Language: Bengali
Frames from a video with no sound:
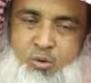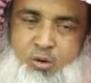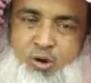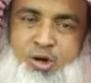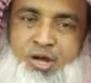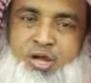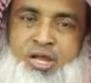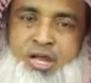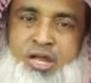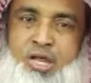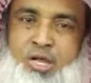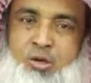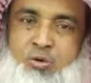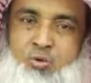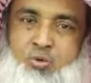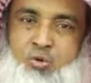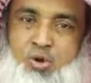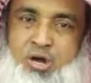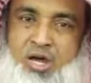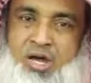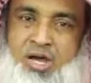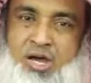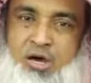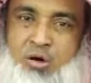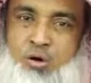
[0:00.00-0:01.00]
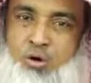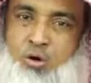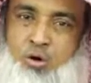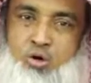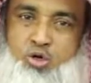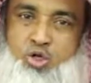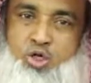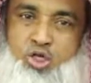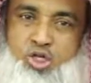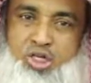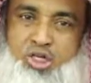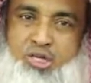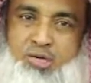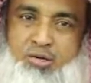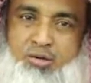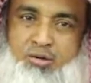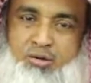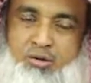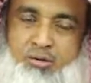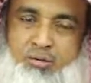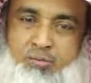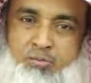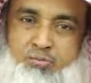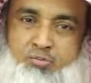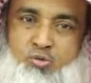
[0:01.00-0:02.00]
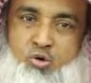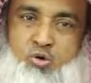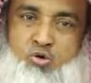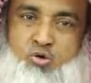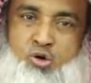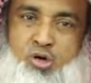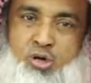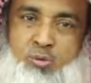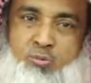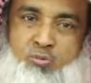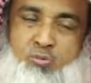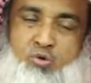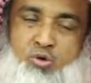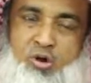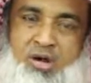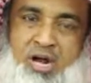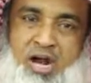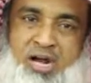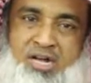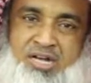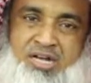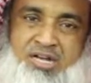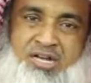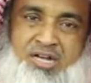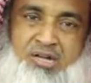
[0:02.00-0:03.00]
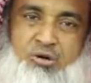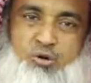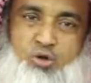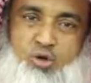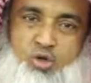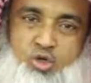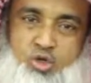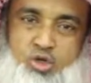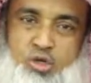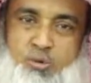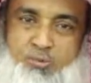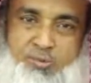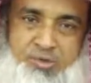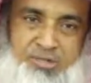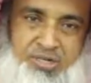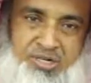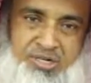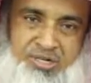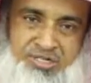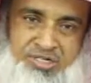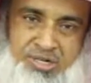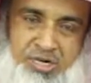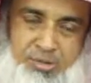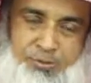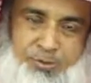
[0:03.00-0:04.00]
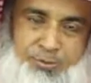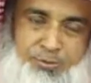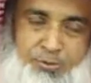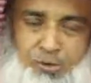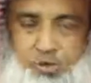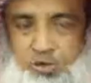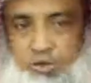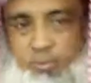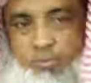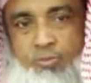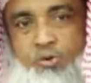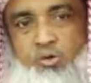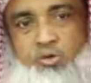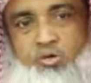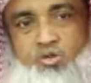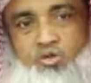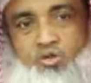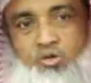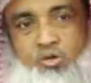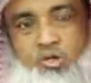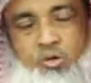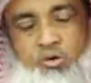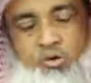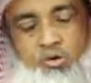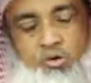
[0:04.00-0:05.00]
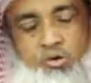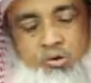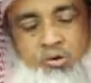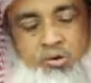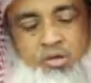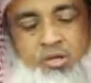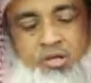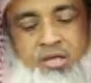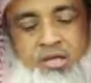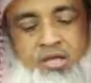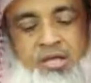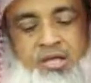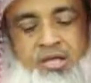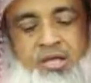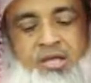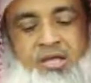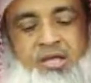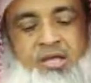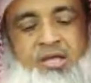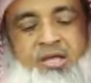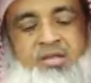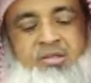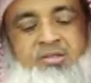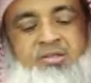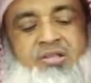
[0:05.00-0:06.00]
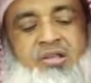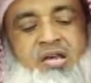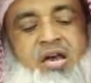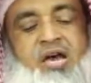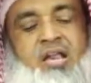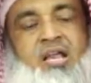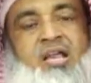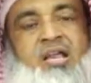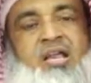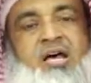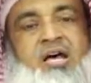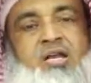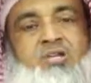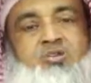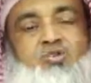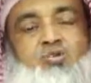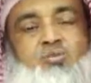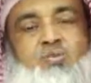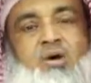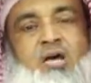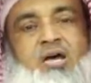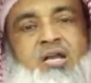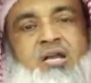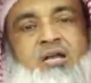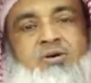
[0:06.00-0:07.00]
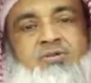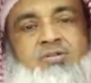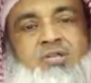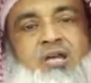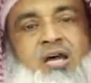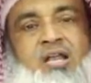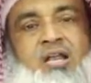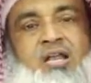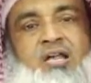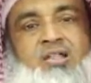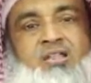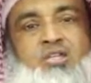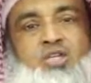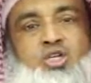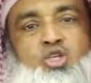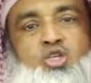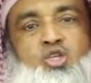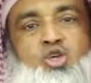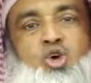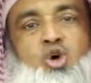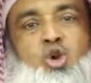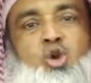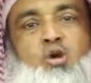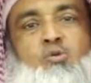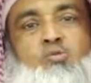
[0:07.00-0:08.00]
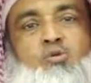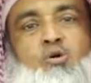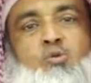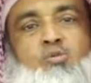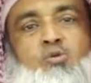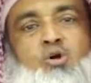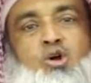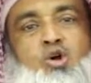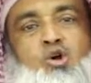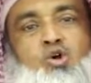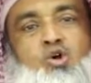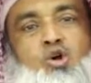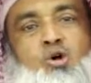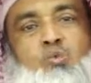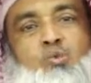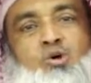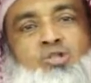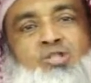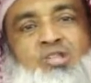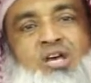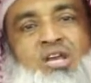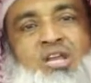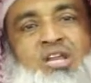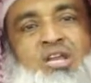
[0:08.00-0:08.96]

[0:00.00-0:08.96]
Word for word: অনেকগুলা রহস্যের মূল মূল আটটি রহস্য আপনাদেরকে জানাবো প্রথম রহস্যটা হলো যে আল্লাহ সুবহান তালাদের সর্বময় ক্ষমতার